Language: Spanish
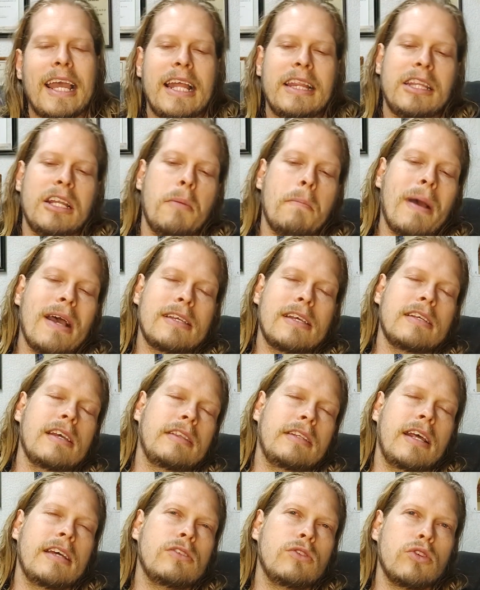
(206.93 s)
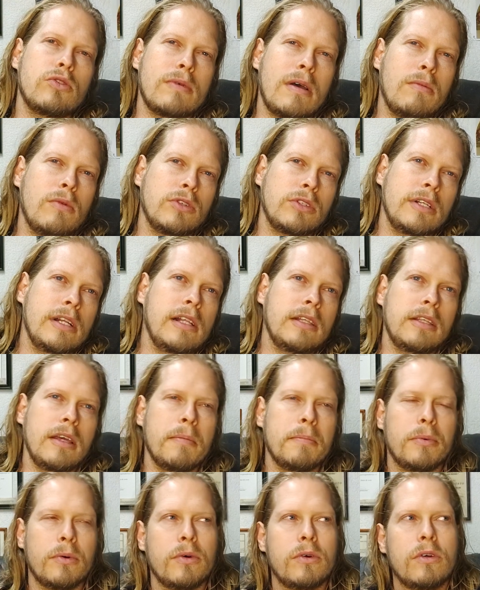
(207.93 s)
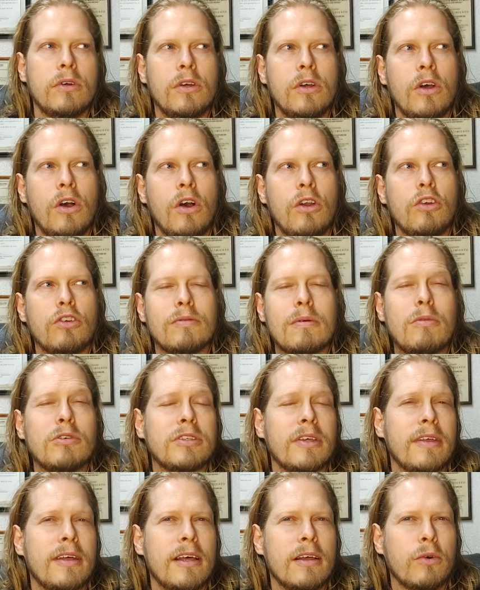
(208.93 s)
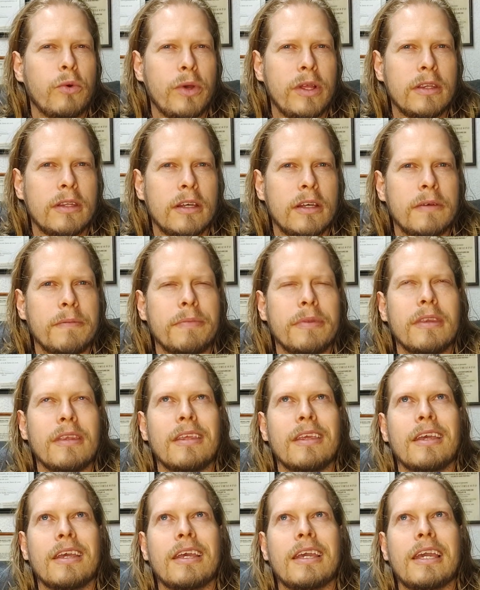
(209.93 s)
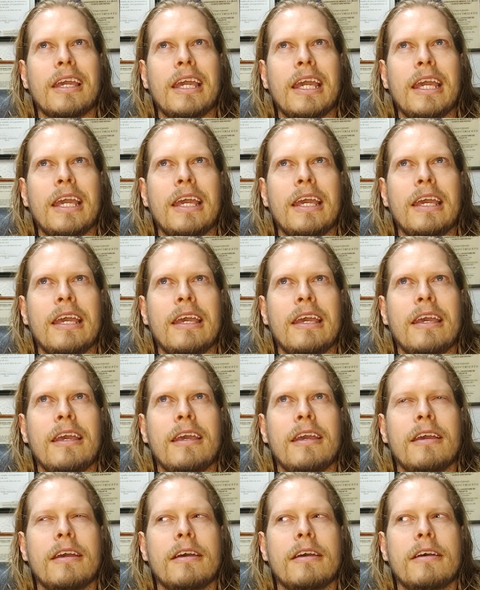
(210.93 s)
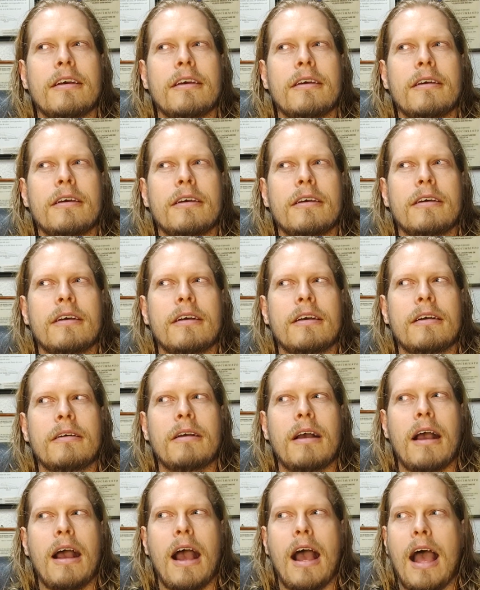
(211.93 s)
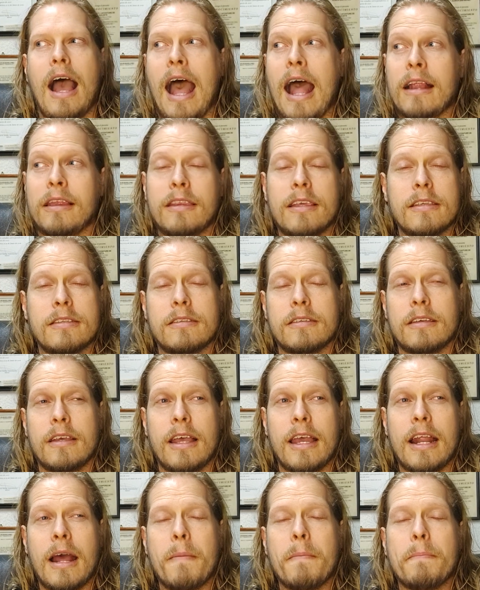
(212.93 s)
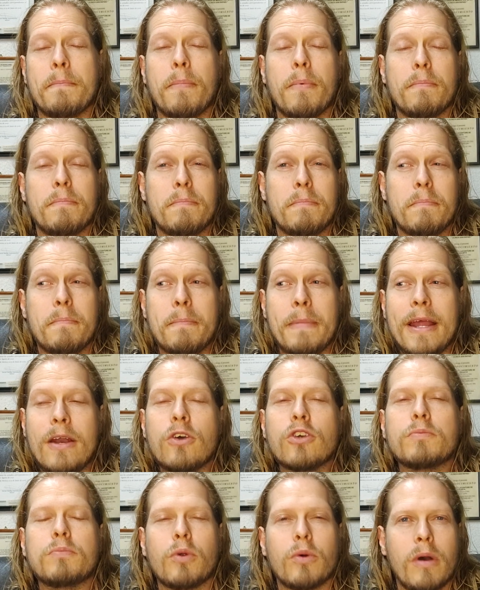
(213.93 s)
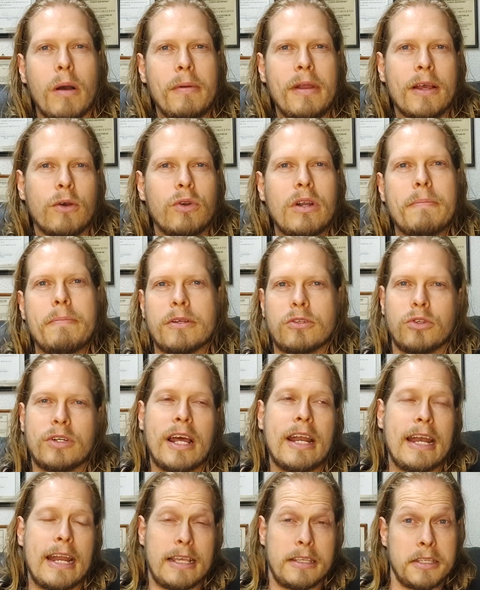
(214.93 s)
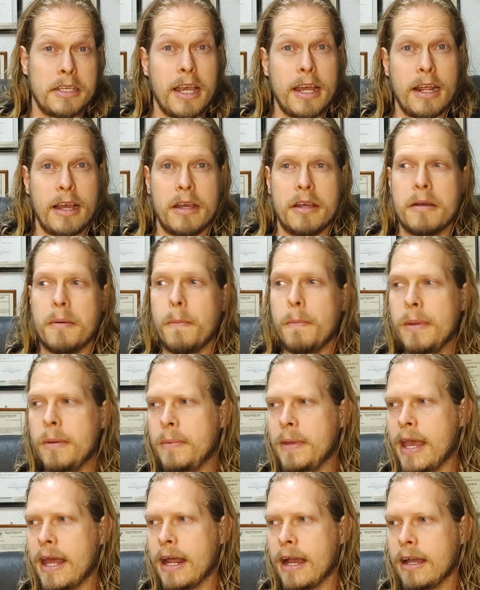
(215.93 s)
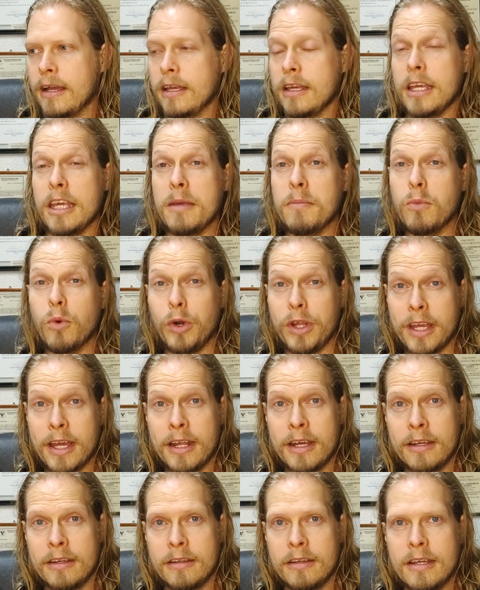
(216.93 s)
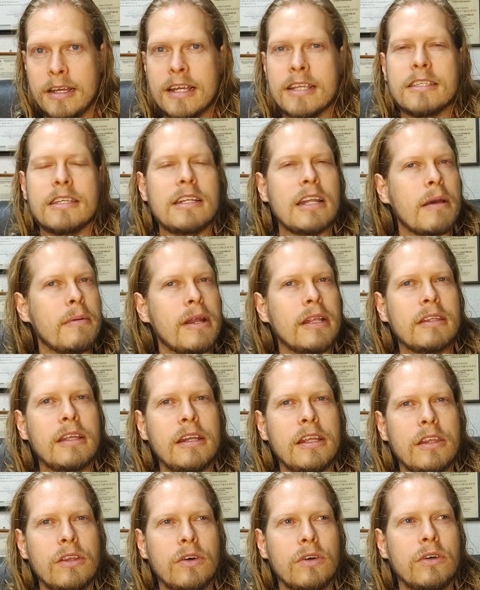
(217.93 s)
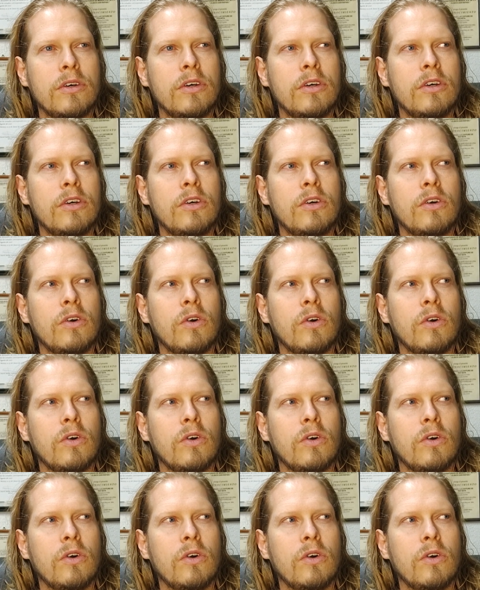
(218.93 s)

entre más hacia atrás nos vamos en el tiempo, nos vamos a dar cuenta que antes era menos probable que una persona naciera, viviera y muriera sin haber tenido